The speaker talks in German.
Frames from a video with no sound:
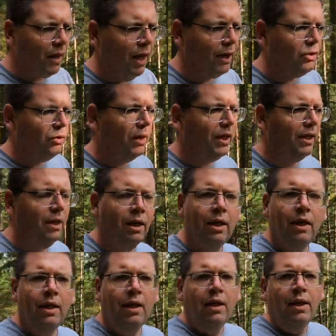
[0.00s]
Aktuell
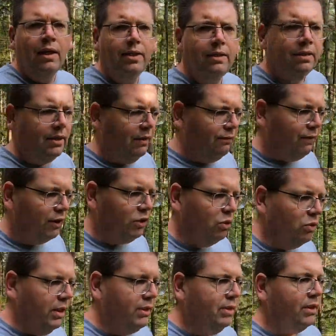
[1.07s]
ist es jedenfalls
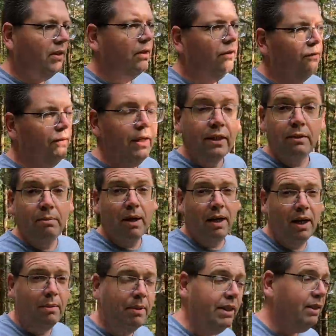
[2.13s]
so, dass ich vieles
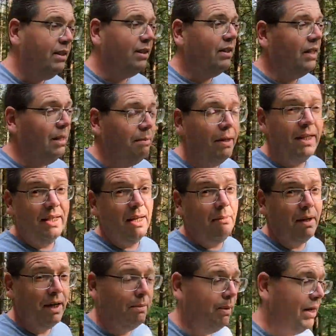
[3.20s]
mache, aber nicht immer die
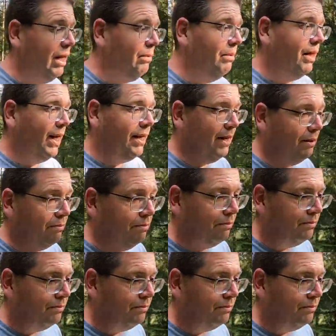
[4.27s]
Kamera dabei habe, leider.